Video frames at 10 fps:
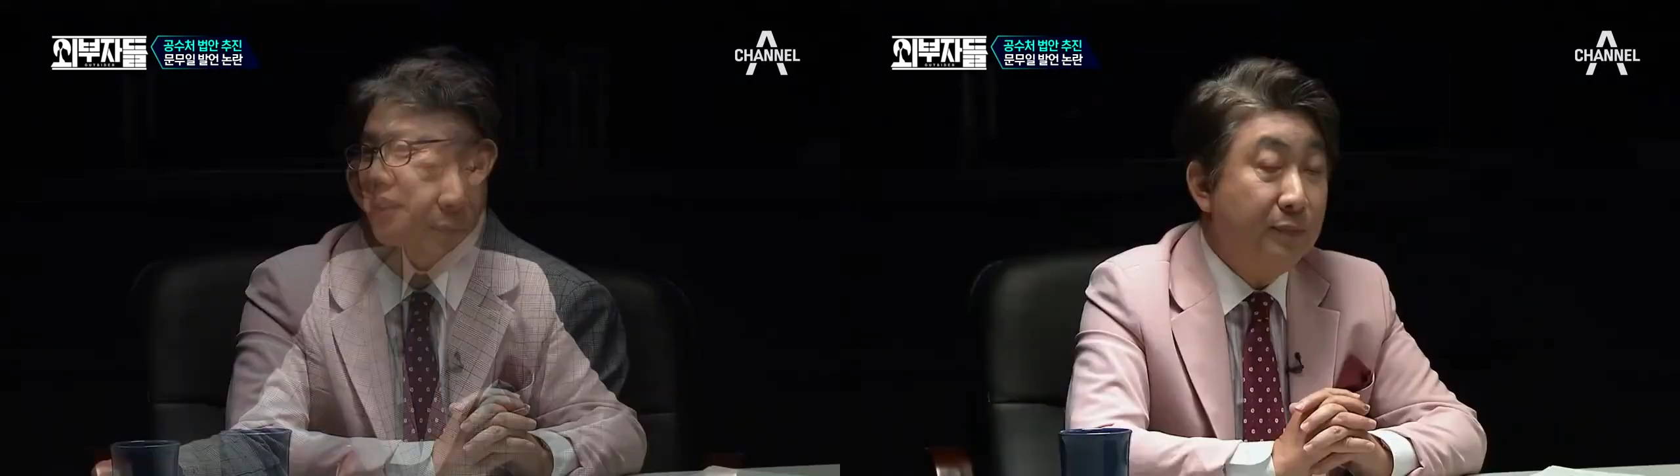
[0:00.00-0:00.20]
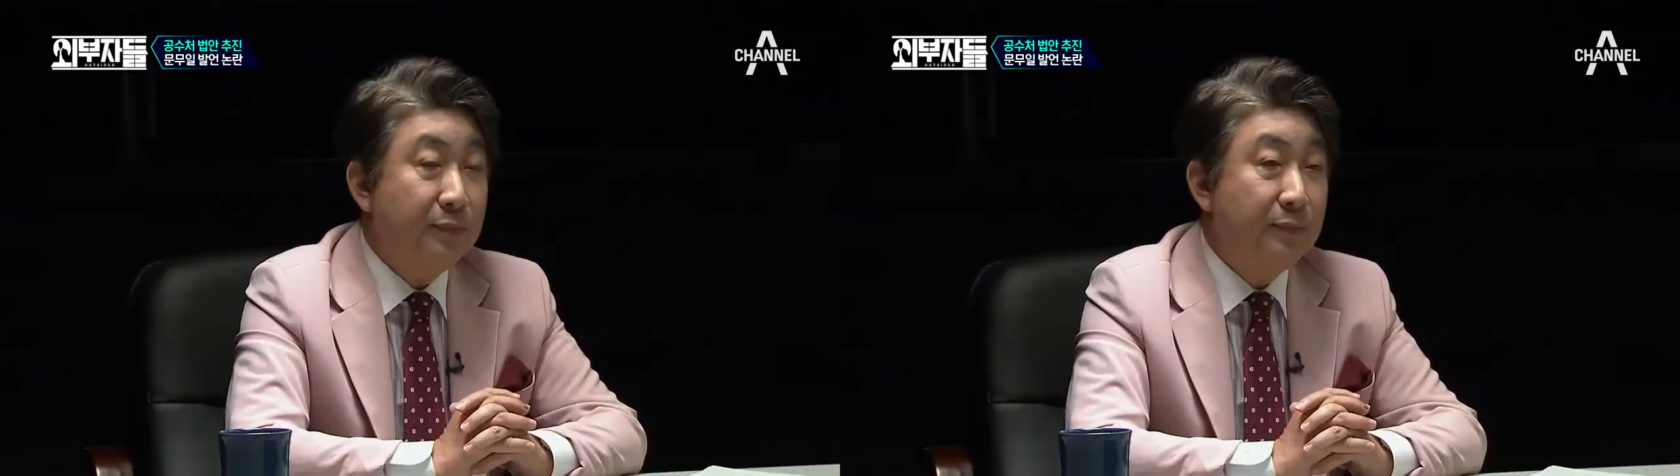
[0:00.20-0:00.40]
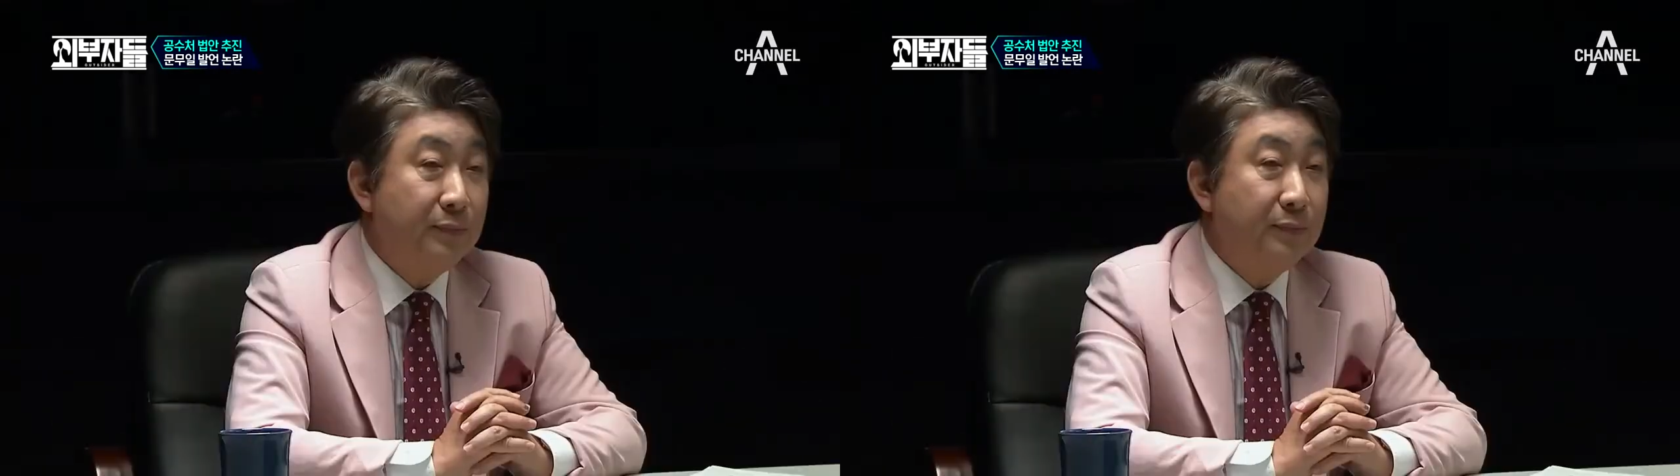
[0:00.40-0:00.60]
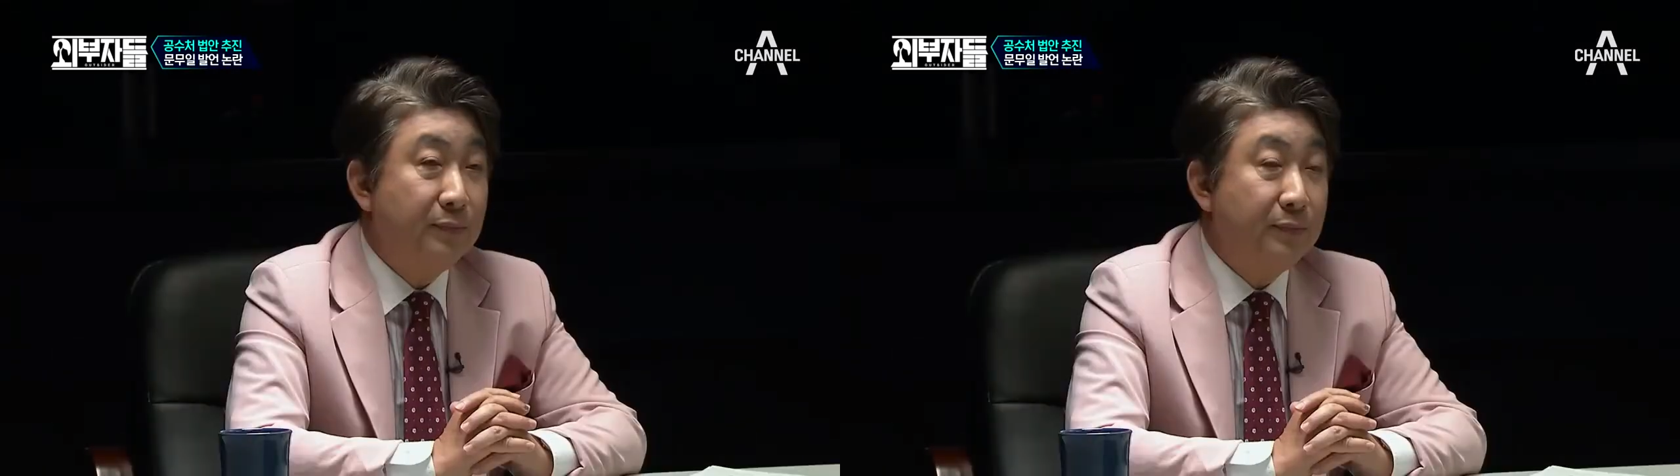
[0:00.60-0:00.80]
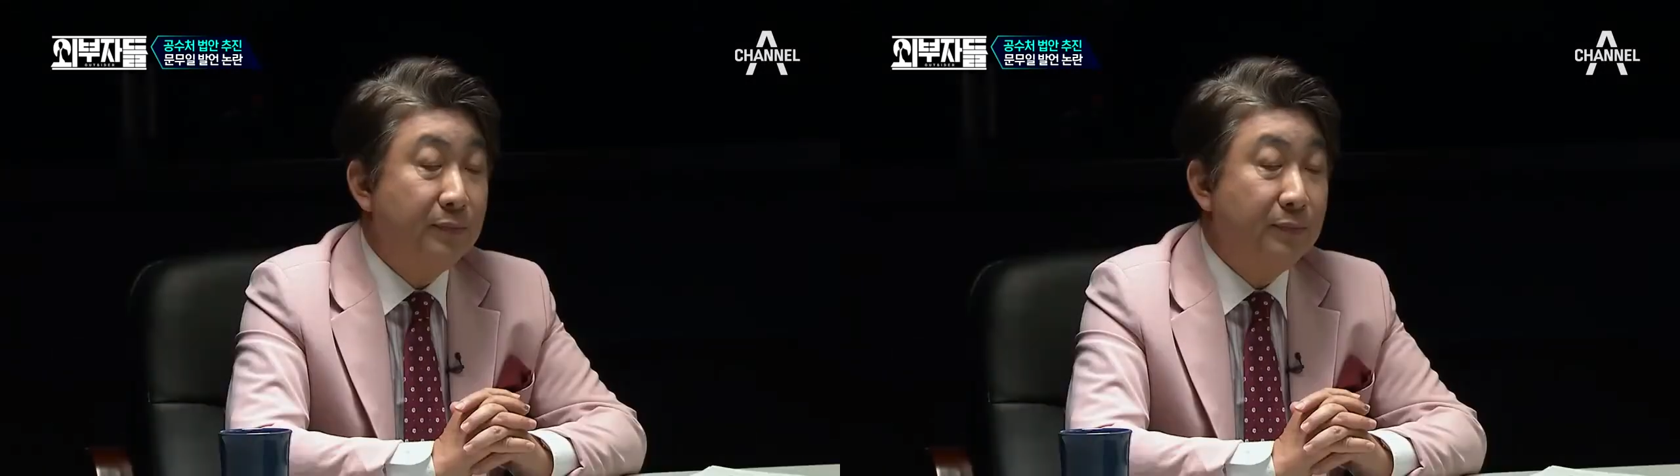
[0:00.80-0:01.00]
저는 그런
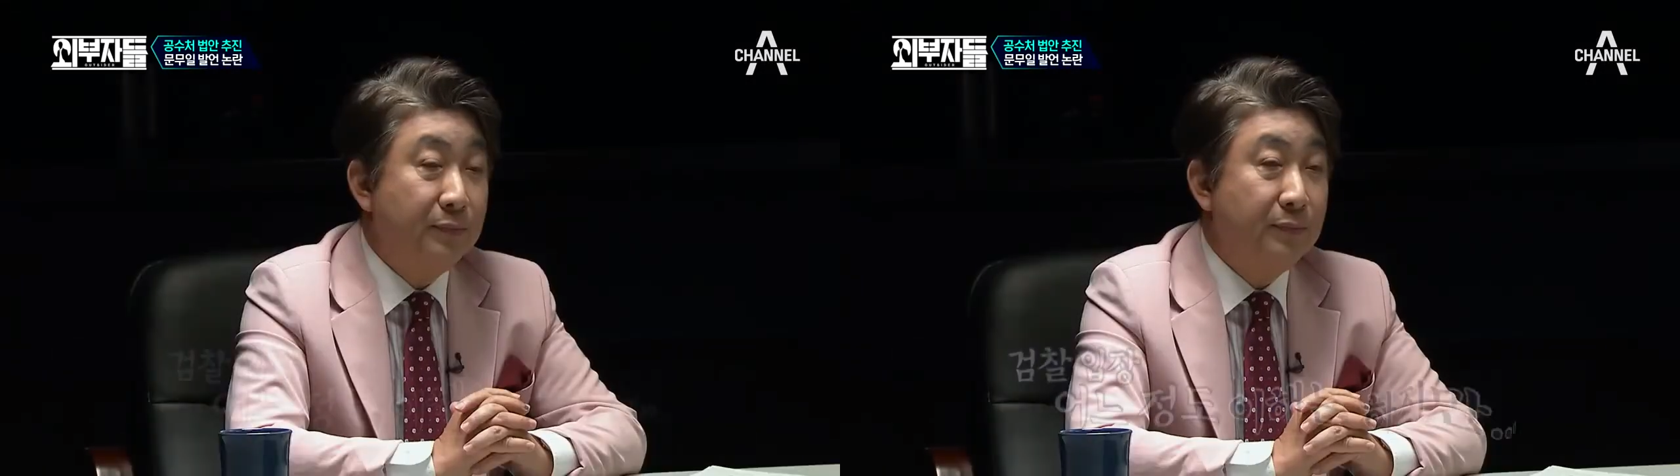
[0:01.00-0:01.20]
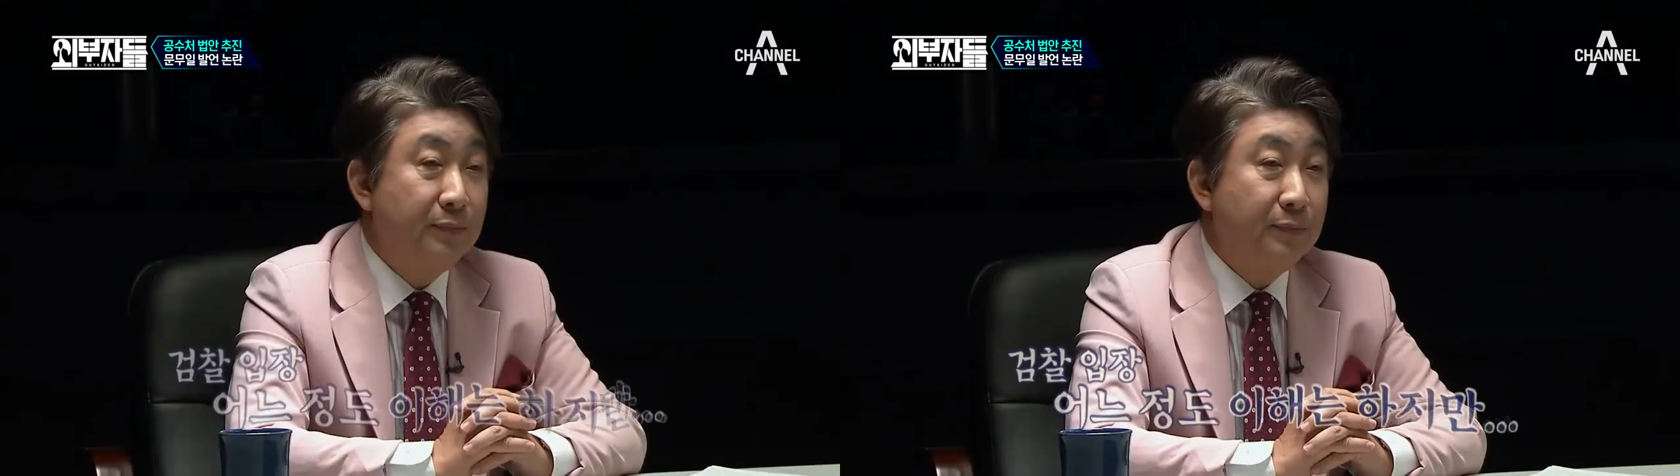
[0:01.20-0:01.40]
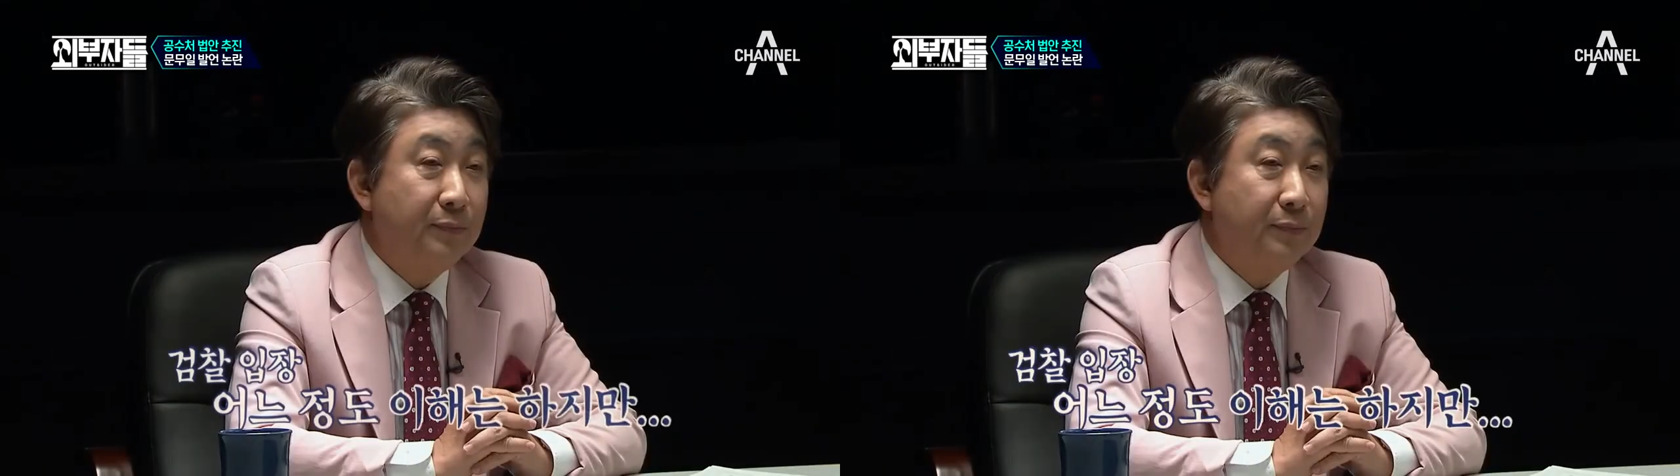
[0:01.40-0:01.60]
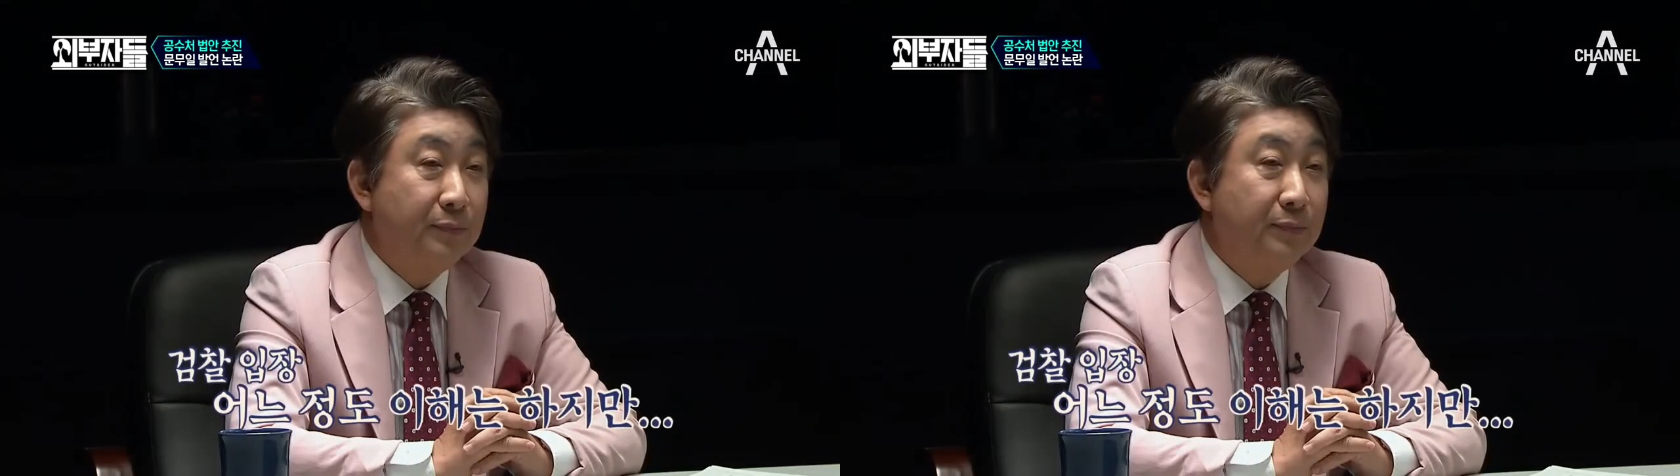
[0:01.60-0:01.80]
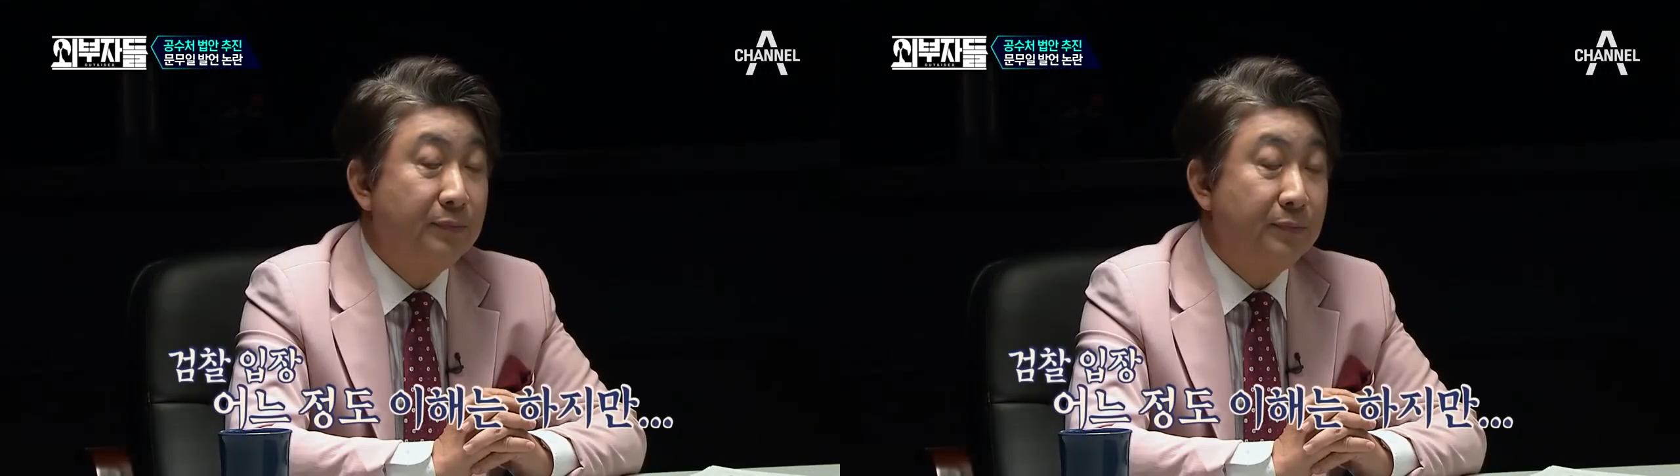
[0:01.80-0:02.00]
어, 음. 조직적
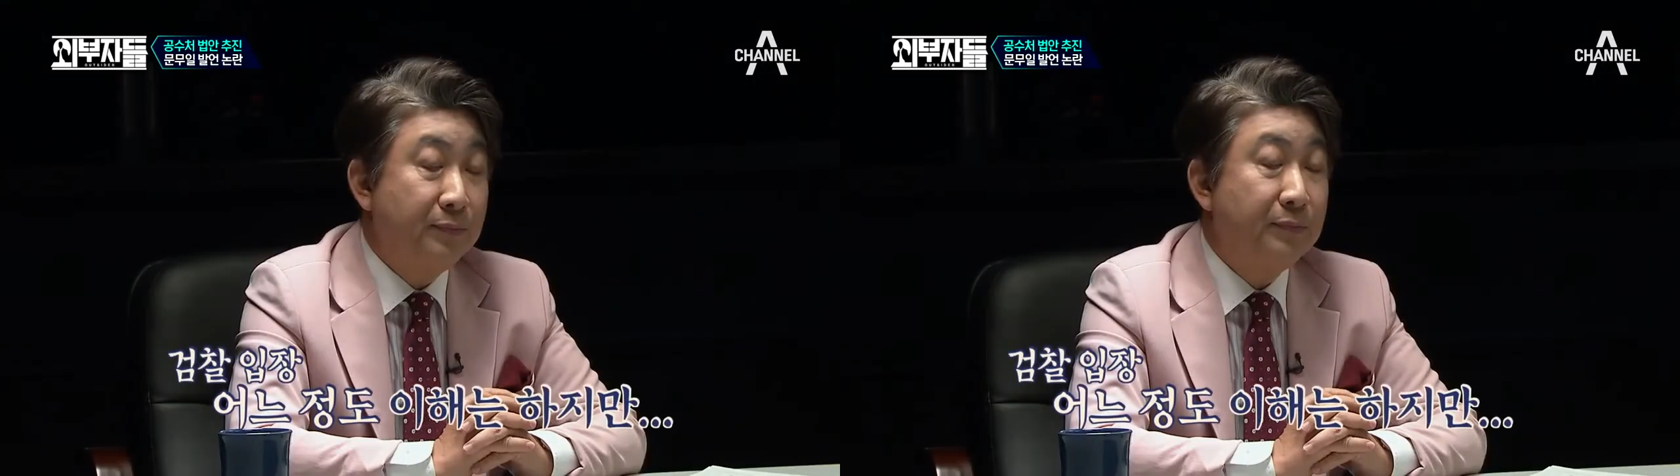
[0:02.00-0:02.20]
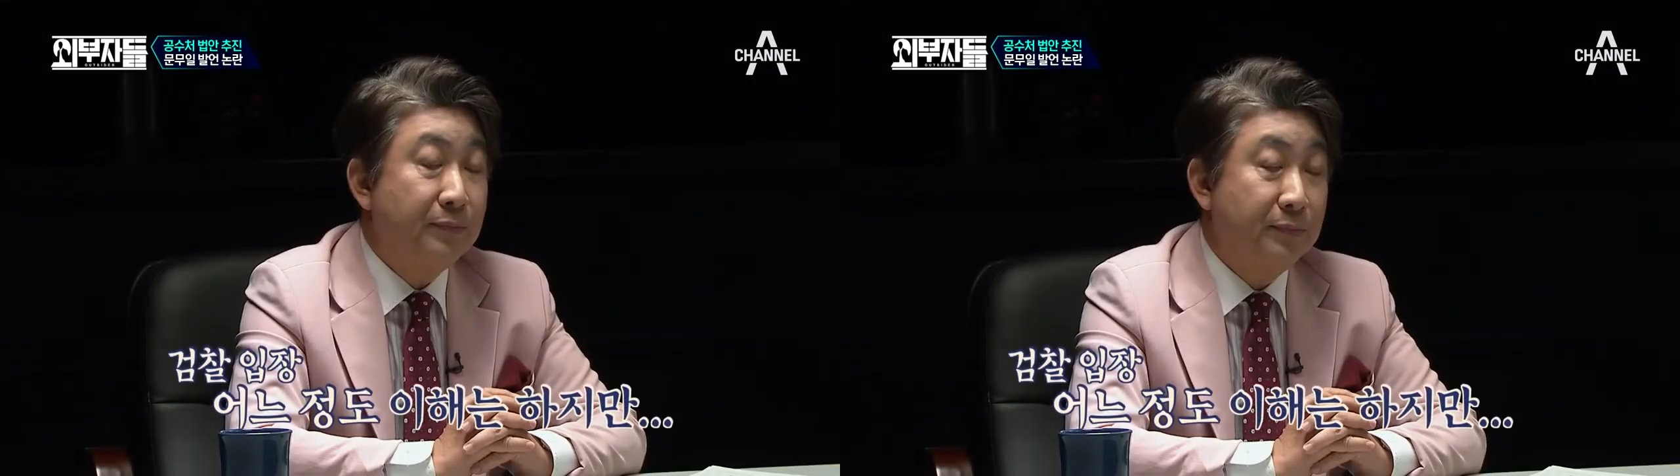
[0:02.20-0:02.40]
차원에서